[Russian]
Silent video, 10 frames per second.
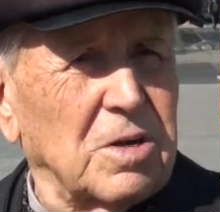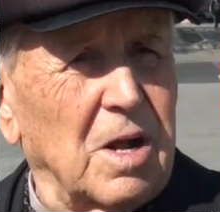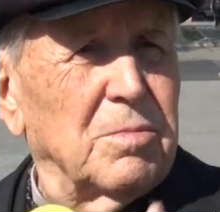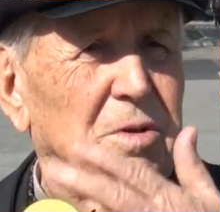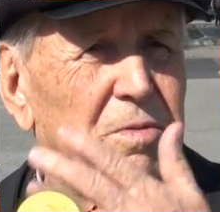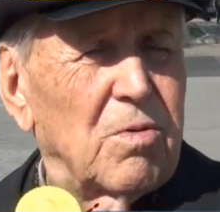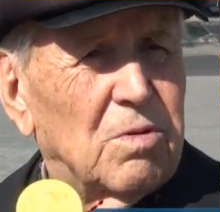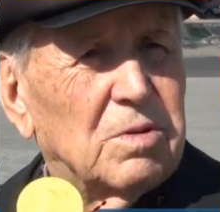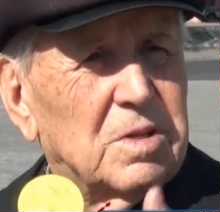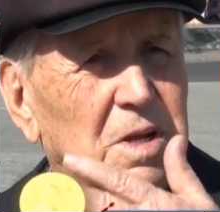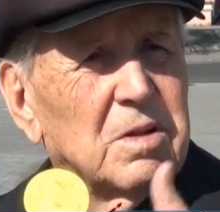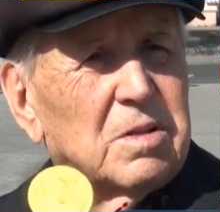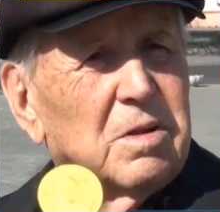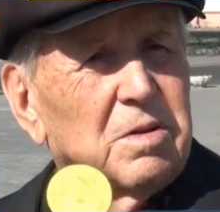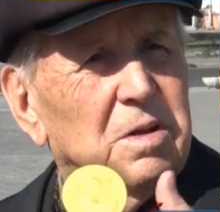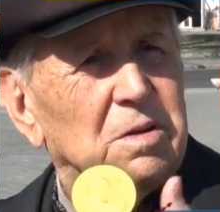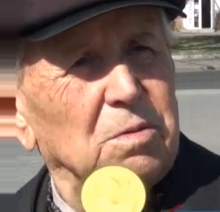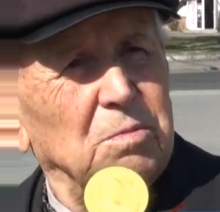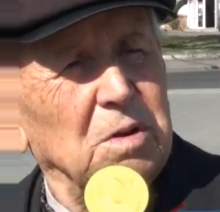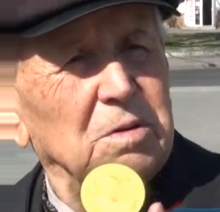в штабе фронта, это
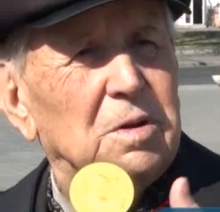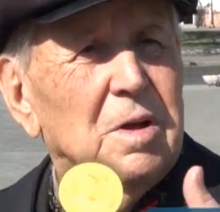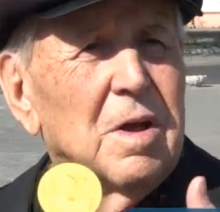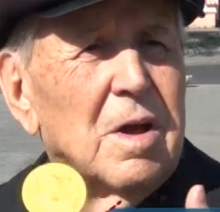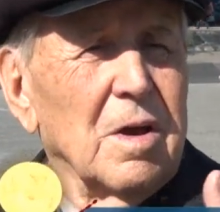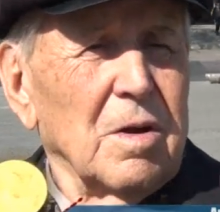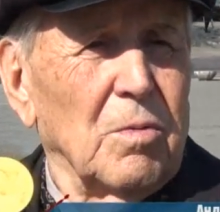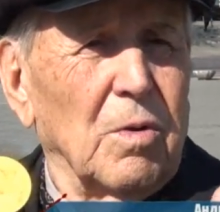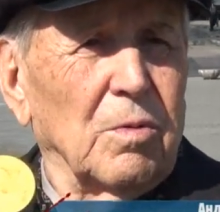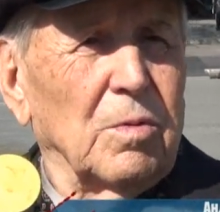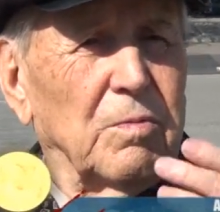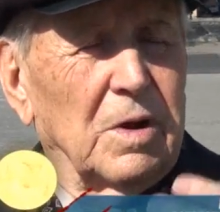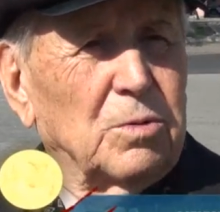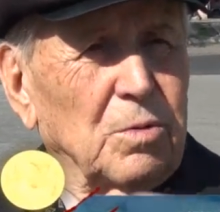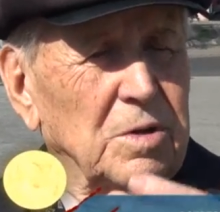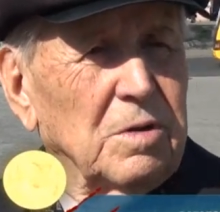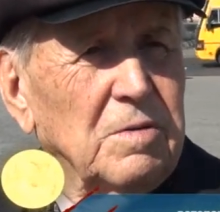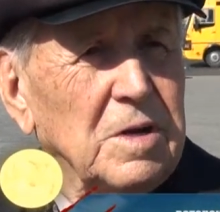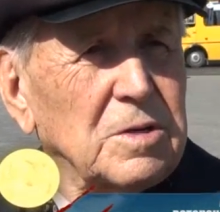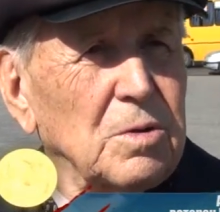дело было вот, в эту
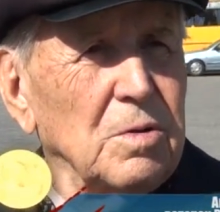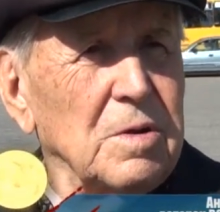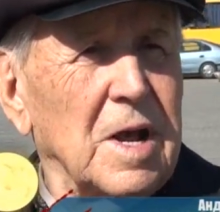дивизию.